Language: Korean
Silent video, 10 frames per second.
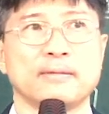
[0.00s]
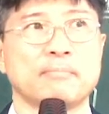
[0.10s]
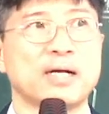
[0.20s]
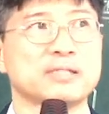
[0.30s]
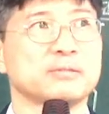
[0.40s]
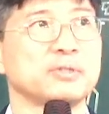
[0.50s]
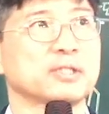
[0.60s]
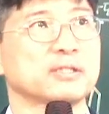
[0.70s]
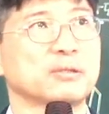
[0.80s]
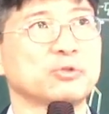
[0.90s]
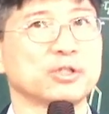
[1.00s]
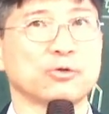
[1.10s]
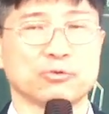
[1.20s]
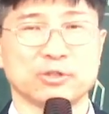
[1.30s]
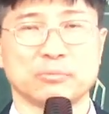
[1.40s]
말씀이 있기 때문에 여기
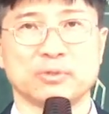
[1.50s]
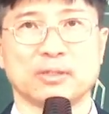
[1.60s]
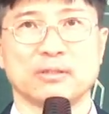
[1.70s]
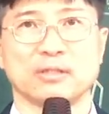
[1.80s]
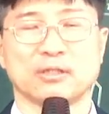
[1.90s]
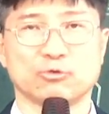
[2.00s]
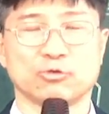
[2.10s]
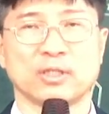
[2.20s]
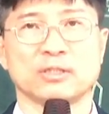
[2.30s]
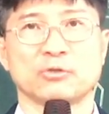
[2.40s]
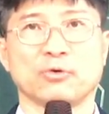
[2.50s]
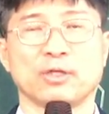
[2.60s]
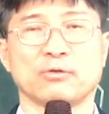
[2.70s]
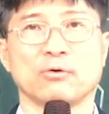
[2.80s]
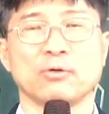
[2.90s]
오는 겁니다. 여기 구령하는
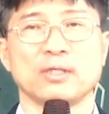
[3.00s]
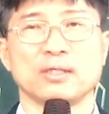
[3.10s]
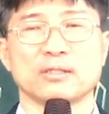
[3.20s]
교회이고